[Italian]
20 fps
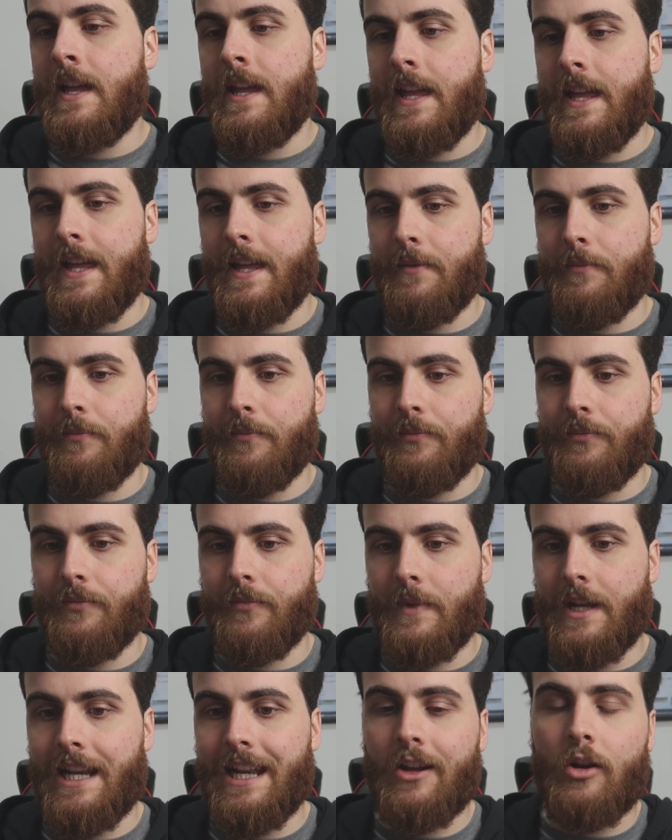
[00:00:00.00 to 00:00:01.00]

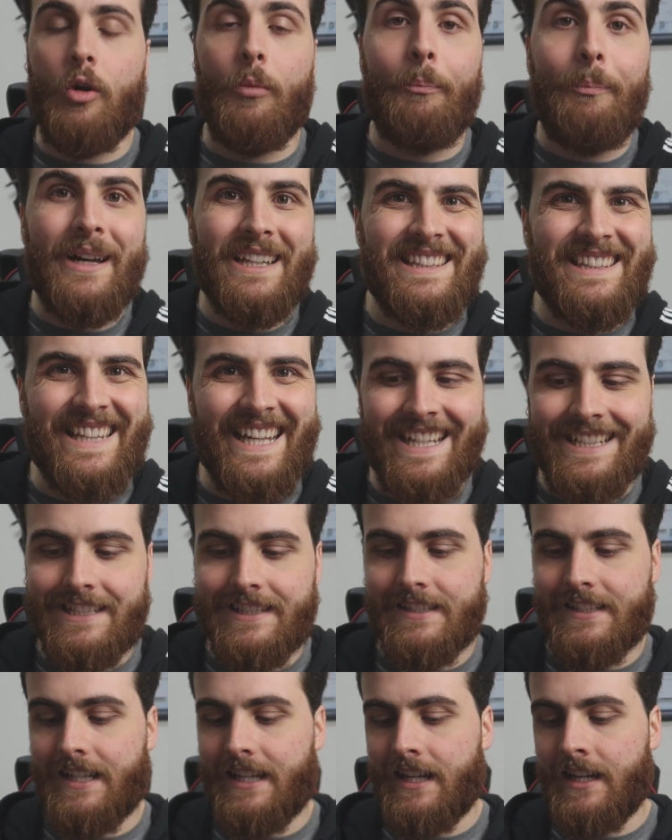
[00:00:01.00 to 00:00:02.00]
ehm, alla
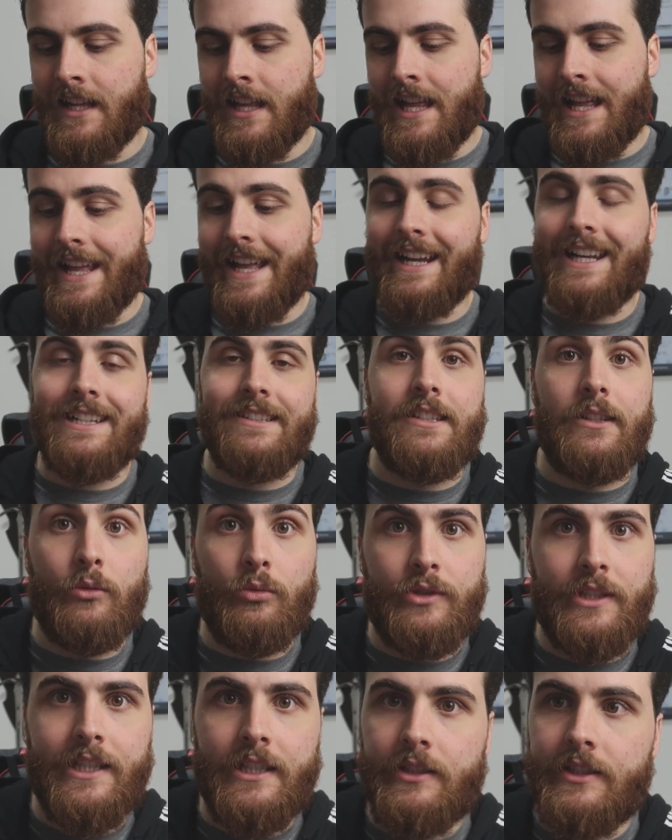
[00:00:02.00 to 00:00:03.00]
compattezza e alla
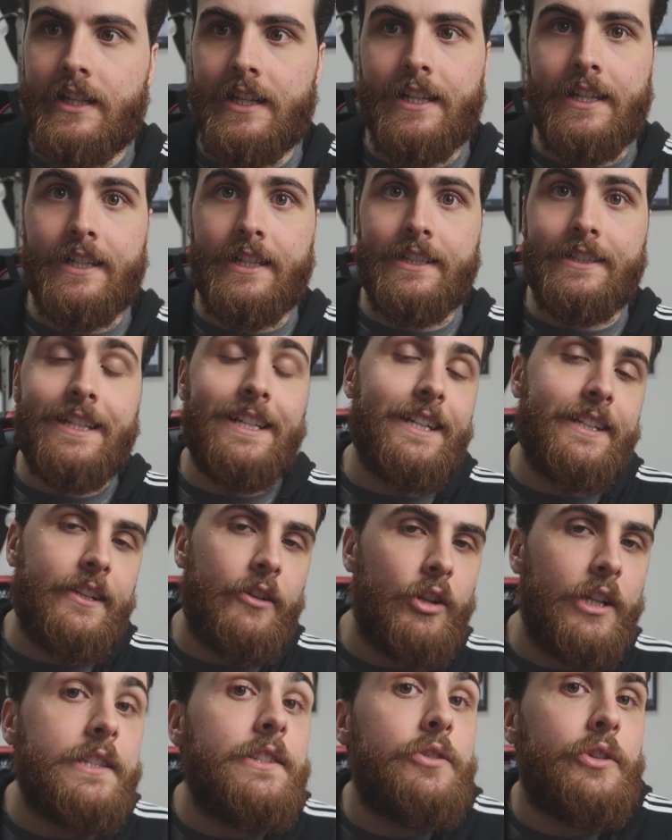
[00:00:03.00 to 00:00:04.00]
salute del, delle, delle,
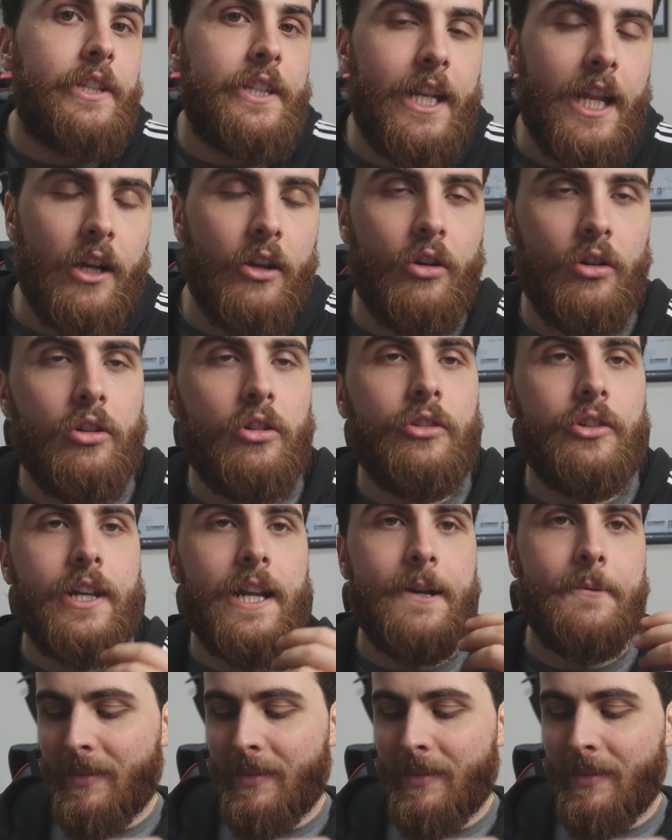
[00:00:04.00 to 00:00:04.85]
articolazioni della colonna.